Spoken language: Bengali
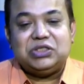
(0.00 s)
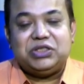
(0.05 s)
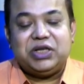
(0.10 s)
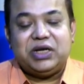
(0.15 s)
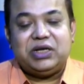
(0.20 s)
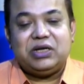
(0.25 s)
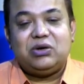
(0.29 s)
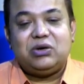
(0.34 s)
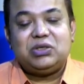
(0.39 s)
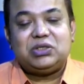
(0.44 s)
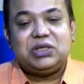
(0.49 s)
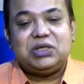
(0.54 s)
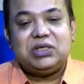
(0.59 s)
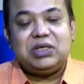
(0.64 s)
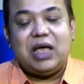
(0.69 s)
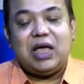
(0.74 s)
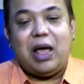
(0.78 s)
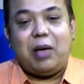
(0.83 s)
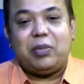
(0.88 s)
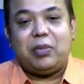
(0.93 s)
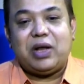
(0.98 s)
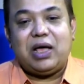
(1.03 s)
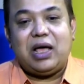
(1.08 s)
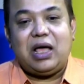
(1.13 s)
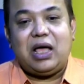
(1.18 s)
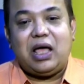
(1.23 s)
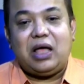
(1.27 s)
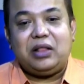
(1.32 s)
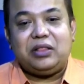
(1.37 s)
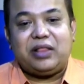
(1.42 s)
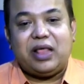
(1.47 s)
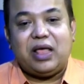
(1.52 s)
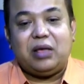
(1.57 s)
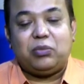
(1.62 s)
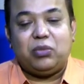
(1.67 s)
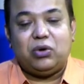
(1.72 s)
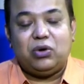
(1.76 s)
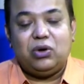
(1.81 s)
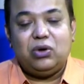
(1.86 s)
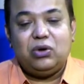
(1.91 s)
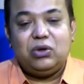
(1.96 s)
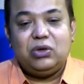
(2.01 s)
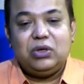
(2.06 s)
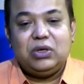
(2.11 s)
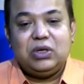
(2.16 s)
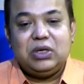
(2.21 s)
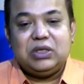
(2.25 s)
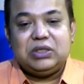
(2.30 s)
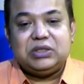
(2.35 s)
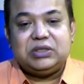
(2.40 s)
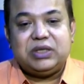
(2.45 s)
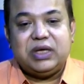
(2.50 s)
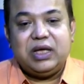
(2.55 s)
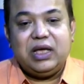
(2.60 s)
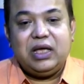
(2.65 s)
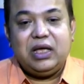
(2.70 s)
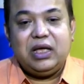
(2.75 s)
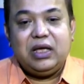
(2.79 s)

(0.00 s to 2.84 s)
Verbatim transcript: যেটা হচ্ছে যে আমরা দেখব যে